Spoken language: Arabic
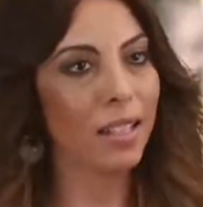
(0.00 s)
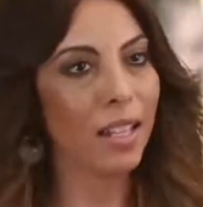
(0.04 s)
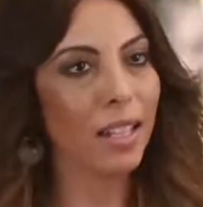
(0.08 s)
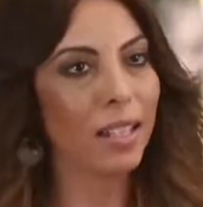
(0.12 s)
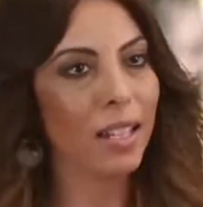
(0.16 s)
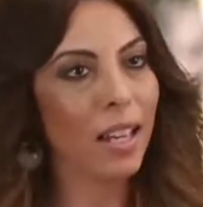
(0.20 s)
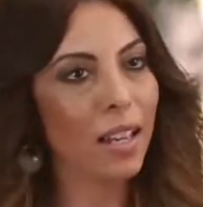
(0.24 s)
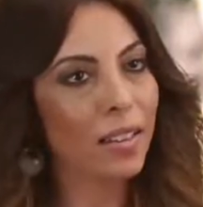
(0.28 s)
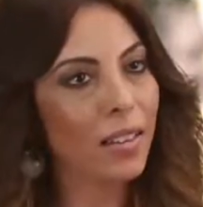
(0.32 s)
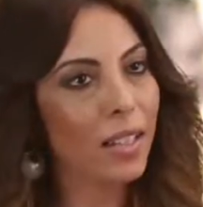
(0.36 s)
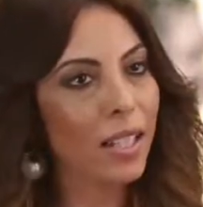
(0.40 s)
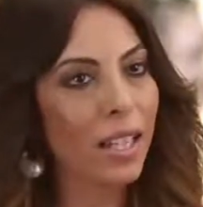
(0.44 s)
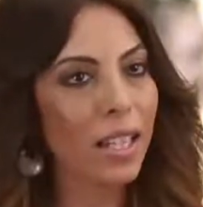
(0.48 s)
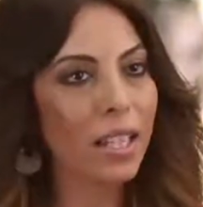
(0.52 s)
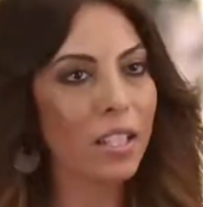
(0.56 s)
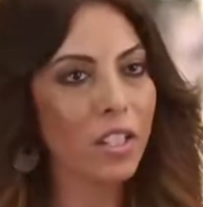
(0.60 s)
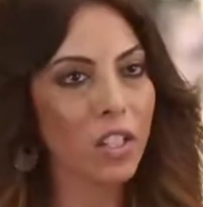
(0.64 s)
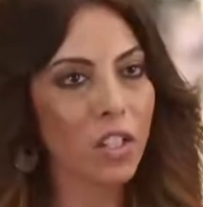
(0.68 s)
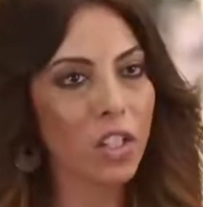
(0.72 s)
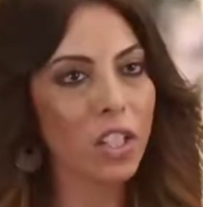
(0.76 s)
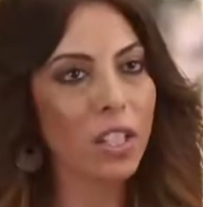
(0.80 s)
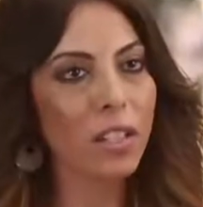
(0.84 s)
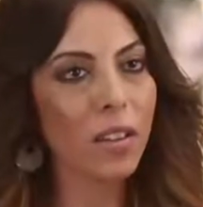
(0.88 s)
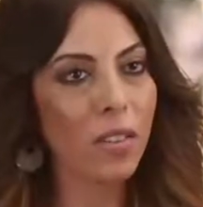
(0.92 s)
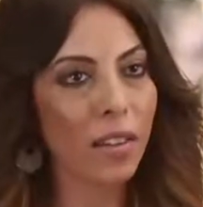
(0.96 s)
يعني هذا كان
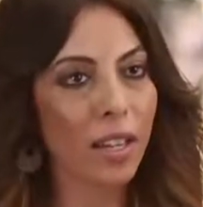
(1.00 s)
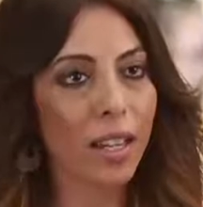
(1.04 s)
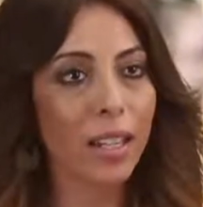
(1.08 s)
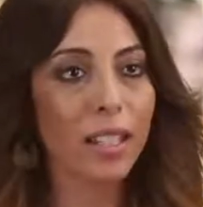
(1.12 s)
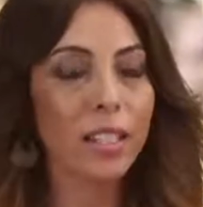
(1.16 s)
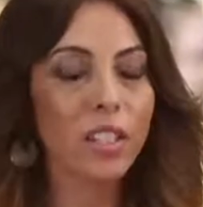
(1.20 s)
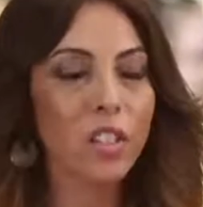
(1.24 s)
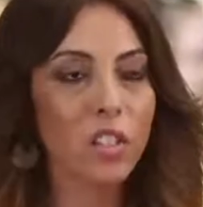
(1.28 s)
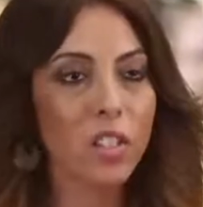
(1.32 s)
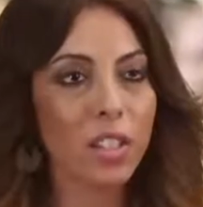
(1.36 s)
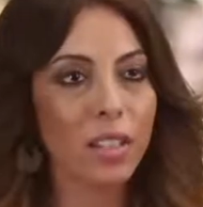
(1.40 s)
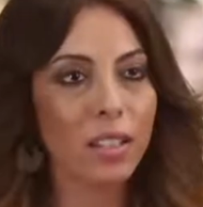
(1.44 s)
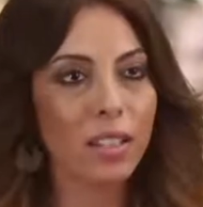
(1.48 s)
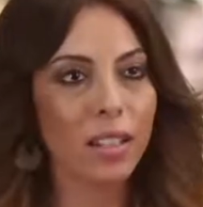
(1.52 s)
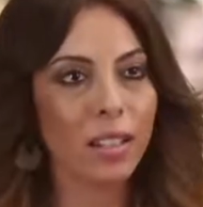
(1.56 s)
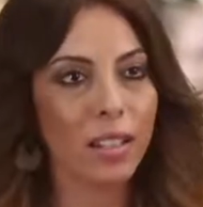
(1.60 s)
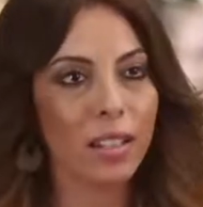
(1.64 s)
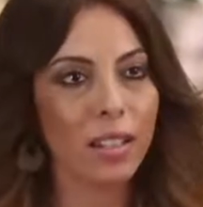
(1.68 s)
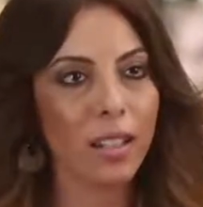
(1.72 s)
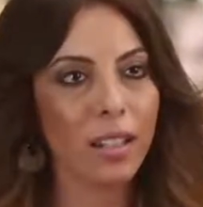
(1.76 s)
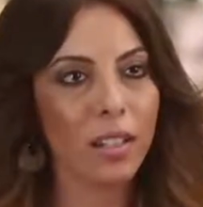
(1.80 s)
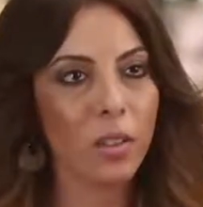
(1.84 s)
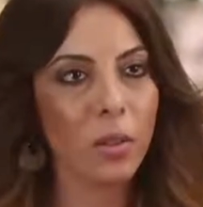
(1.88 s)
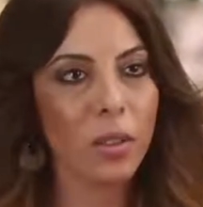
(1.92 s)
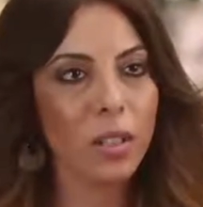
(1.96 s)
شيء ضايقني جدا
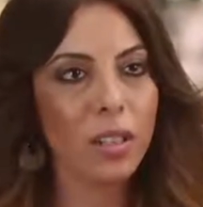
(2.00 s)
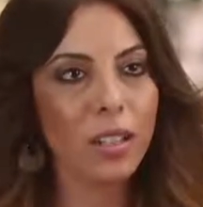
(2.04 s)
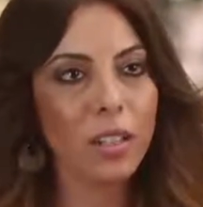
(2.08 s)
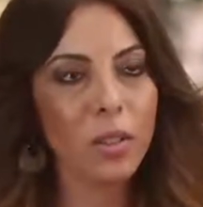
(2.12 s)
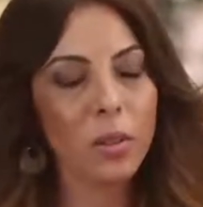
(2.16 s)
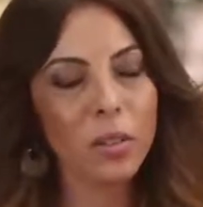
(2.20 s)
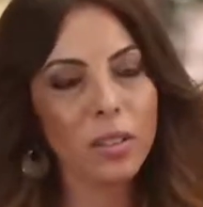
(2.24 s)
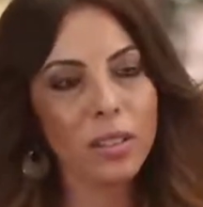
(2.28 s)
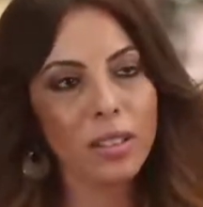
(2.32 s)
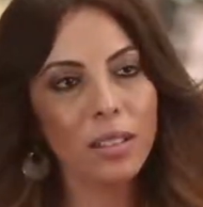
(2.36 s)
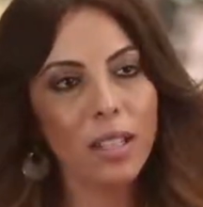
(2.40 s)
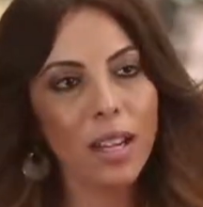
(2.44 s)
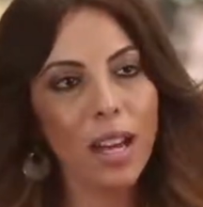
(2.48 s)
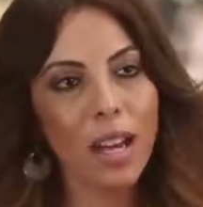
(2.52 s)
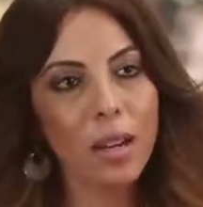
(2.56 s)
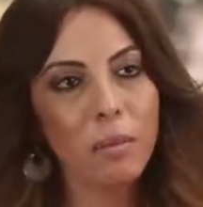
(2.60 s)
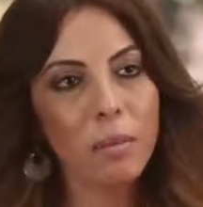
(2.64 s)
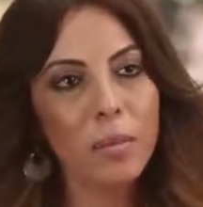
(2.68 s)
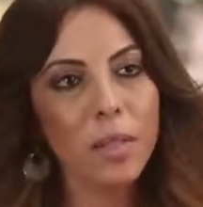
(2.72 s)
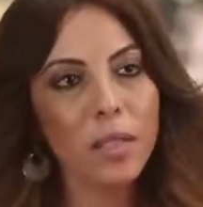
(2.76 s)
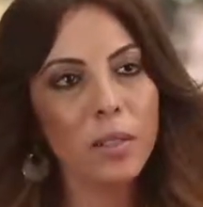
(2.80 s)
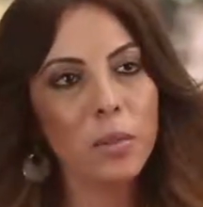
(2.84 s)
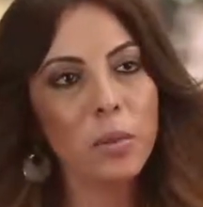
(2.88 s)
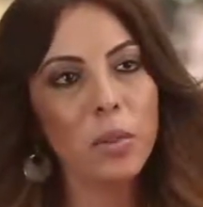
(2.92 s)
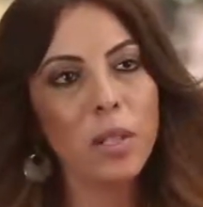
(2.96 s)
لأنه أنا كنت
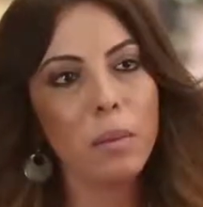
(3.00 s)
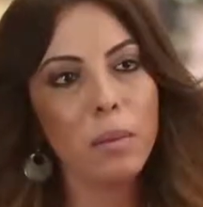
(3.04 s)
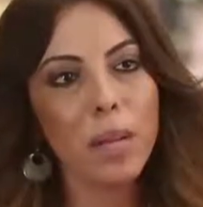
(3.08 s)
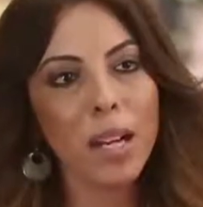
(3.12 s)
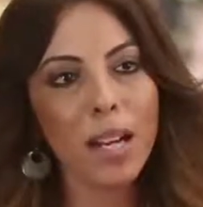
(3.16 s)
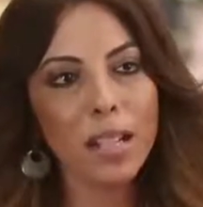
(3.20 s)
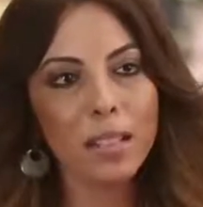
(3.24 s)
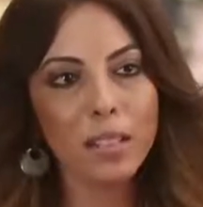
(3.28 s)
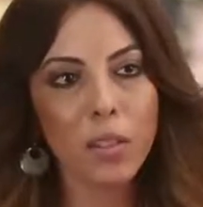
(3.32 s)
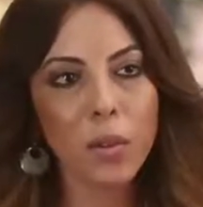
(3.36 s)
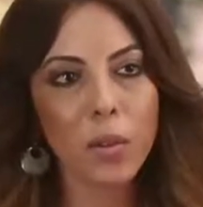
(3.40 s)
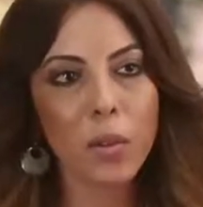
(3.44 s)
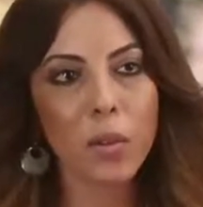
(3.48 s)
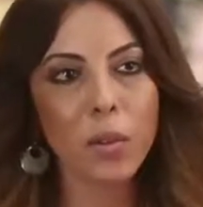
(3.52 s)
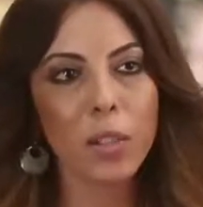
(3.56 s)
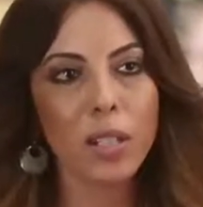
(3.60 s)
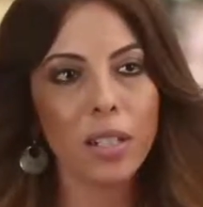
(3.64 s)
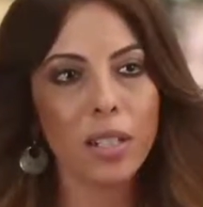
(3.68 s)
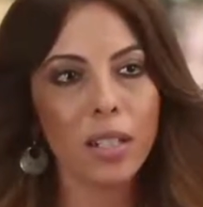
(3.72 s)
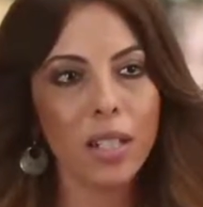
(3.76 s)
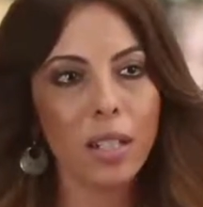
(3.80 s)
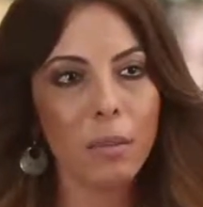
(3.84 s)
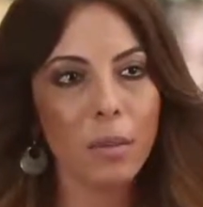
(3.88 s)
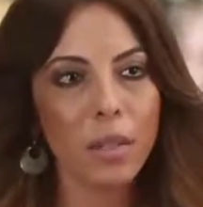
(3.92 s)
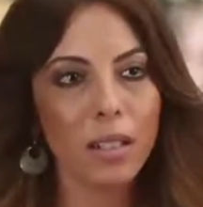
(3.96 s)
حابة أنه لما حد يذكر
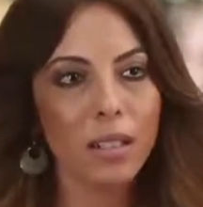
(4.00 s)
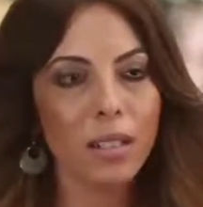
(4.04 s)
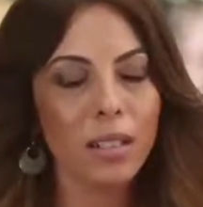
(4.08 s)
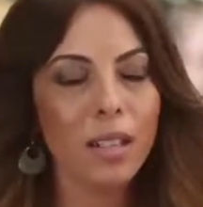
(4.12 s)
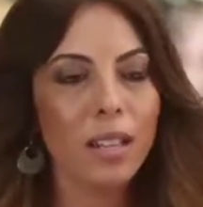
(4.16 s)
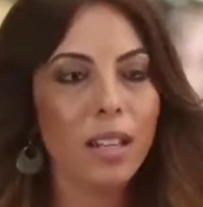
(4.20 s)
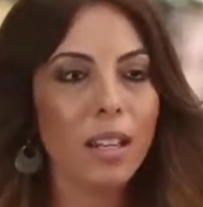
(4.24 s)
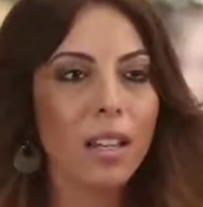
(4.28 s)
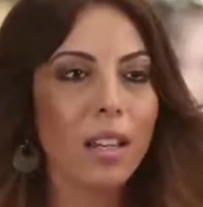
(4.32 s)
اليمن